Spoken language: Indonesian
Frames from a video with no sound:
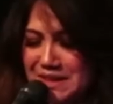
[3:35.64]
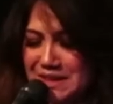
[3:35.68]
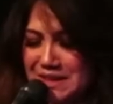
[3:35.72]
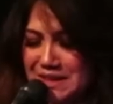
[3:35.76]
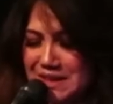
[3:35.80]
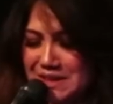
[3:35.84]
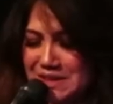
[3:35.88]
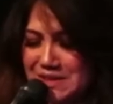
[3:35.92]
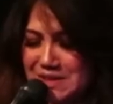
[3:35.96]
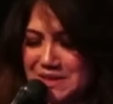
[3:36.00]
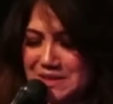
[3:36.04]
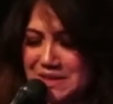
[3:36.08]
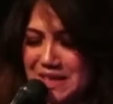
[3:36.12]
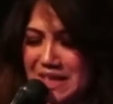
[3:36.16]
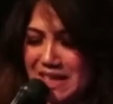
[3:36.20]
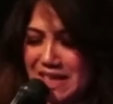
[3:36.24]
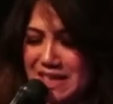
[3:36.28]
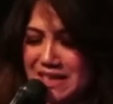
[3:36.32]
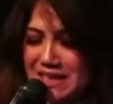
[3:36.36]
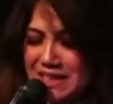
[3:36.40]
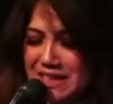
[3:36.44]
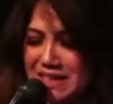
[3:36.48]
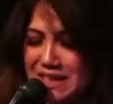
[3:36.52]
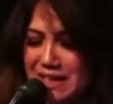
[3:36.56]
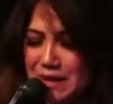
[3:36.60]

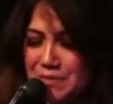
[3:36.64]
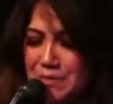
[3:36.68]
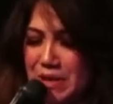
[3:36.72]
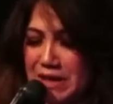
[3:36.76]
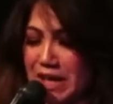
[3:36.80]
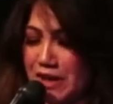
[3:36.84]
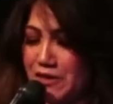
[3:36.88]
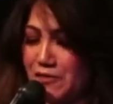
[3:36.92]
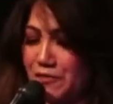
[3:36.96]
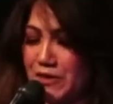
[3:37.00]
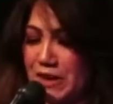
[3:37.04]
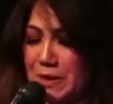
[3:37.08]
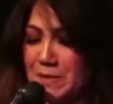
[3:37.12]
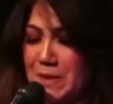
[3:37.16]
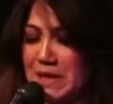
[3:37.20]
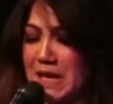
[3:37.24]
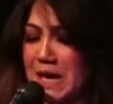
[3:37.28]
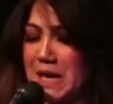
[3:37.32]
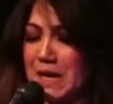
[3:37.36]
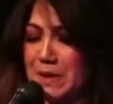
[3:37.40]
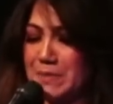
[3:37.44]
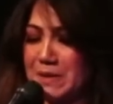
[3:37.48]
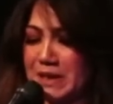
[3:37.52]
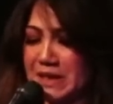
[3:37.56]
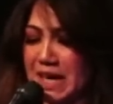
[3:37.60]
Saudara, bahkan firman
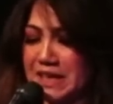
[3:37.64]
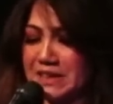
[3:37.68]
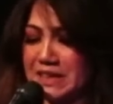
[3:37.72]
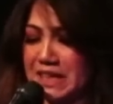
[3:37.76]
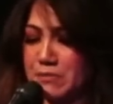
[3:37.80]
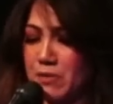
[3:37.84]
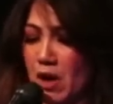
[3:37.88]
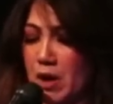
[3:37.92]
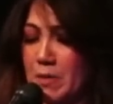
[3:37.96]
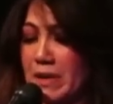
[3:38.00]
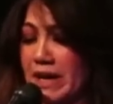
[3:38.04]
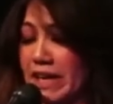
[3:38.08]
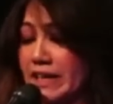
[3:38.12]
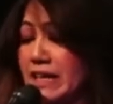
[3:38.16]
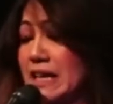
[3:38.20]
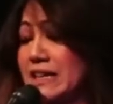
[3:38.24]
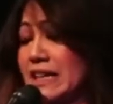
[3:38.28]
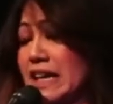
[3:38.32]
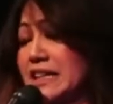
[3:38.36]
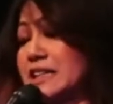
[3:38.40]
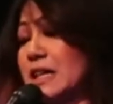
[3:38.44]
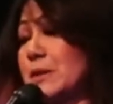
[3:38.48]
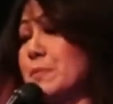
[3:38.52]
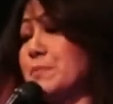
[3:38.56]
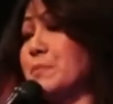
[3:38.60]
Allah berkata bahwa mereka
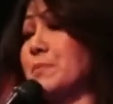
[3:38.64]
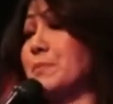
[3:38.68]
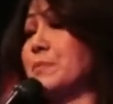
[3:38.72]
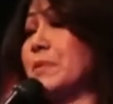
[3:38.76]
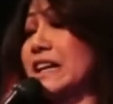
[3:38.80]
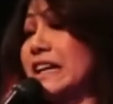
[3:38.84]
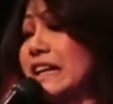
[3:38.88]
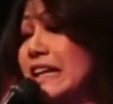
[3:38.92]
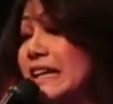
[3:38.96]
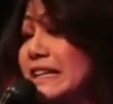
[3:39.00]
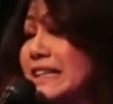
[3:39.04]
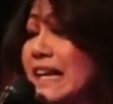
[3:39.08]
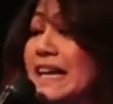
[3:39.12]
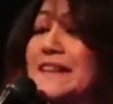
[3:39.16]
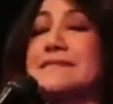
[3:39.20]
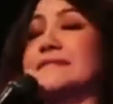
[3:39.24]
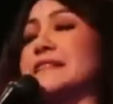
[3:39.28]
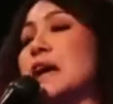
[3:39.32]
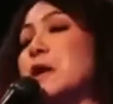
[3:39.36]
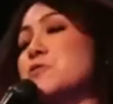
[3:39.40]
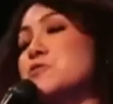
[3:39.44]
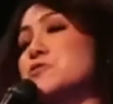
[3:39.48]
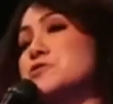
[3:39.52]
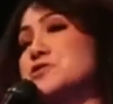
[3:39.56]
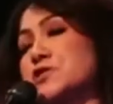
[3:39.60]
akan diberikan
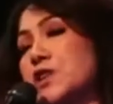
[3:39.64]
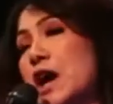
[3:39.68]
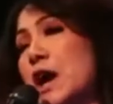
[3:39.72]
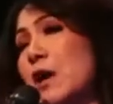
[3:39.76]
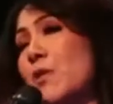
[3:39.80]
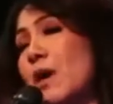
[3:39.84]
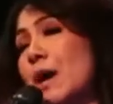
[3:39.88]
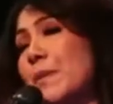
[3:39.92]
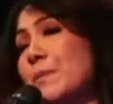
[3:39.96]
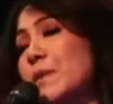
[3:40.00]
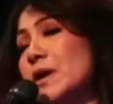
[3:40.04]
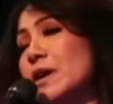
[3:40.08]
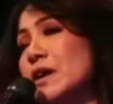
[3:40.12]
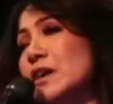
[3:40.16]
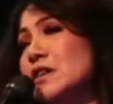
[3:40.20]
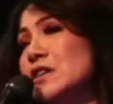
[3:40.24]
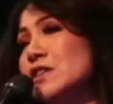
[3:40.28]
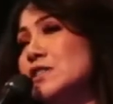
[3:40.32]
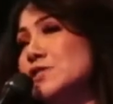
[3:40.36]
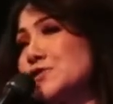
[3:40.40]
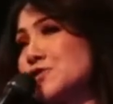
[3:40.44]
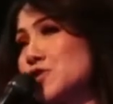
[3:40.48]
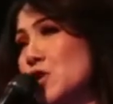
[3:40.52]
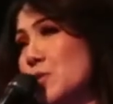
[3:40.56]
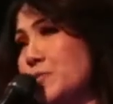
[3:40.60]
tanggung jawab
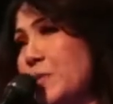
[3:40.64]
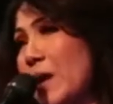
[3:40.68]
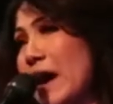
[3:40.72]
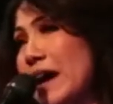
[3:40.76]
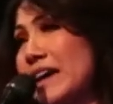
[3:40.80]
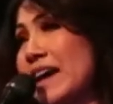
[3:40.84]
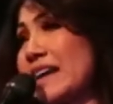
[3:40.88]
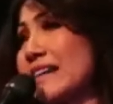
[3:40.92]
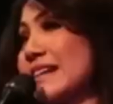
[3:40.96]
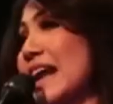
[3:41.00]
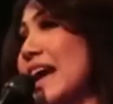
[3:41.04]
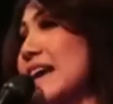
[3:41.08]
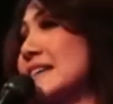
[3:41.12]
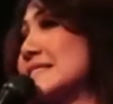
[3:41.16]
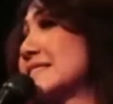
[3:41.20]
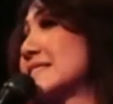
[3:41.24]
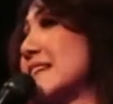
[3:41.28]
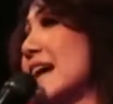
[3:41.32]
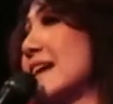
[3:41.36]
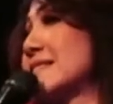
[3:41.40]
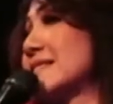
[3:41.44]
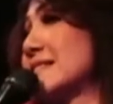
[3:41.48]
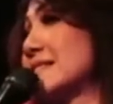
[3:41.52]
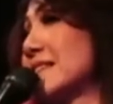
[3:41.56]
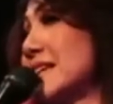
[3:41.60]
supaya
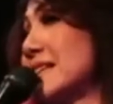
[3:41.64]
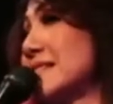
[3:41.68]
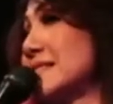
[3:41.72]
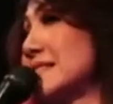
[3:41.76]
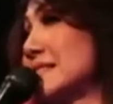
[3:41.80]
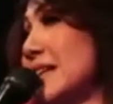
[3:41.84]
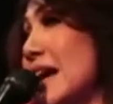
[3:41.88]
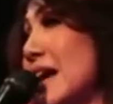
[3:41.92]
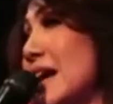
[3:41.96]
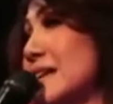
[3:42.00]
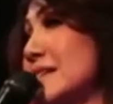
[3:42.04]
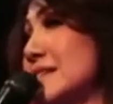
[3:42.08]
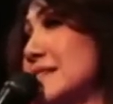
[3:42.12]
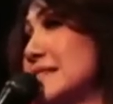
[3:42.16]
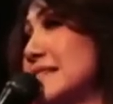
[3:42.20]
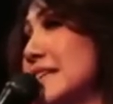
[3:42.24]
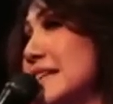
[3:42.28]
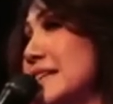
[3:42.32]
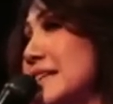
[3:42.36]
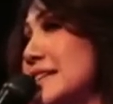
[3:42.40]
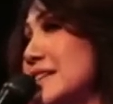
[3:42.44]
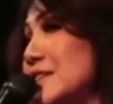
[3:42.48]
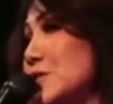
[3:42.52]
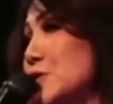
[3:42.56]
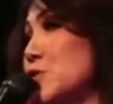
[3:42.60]
raja tidak
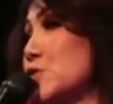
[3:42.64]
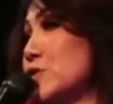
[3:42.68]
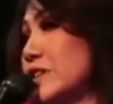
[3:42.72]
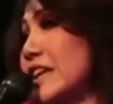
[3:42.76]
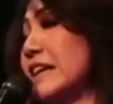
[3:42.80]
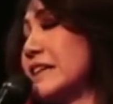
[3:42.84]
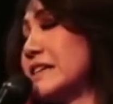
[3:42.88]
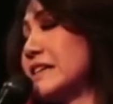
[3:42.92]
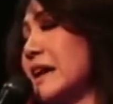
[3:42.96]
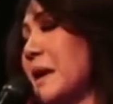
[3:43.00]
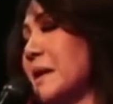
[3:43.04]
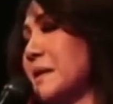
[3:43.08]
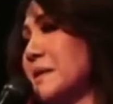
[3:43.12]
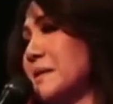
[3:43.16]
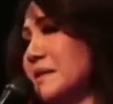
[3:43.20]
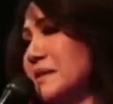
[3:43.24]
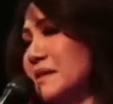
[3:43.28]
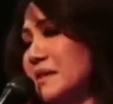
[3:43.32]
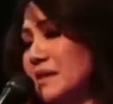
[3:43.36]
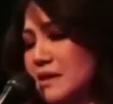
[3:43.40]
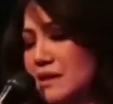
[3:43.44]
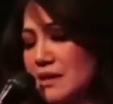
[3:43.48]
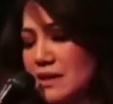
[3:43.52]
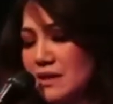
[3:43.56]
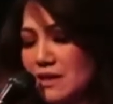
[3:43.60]
dirugikan.
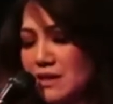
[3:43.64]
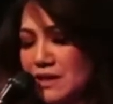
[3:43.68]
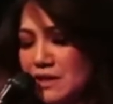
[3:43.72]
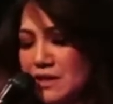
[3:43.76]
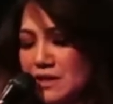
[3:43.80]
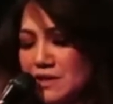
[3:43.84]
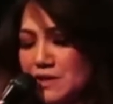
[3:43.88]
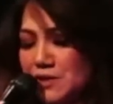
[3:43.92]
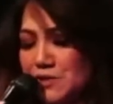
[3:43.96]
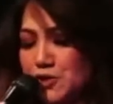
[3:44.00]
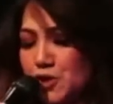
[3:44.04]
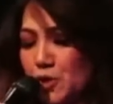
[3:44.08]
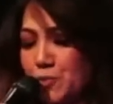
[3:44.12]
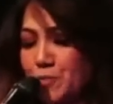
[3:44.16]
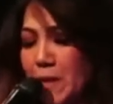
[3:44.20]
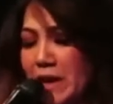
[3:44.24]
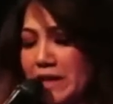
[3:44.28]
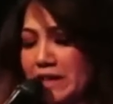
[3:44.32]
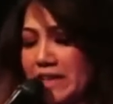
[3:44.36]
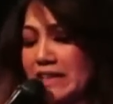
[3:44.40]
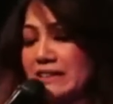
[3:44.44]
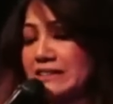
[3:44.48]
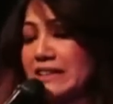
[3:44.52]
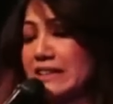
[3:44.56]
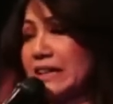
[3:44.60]

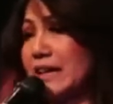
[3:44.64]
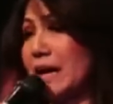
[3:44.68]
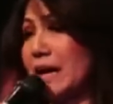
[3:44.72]
Supaya dia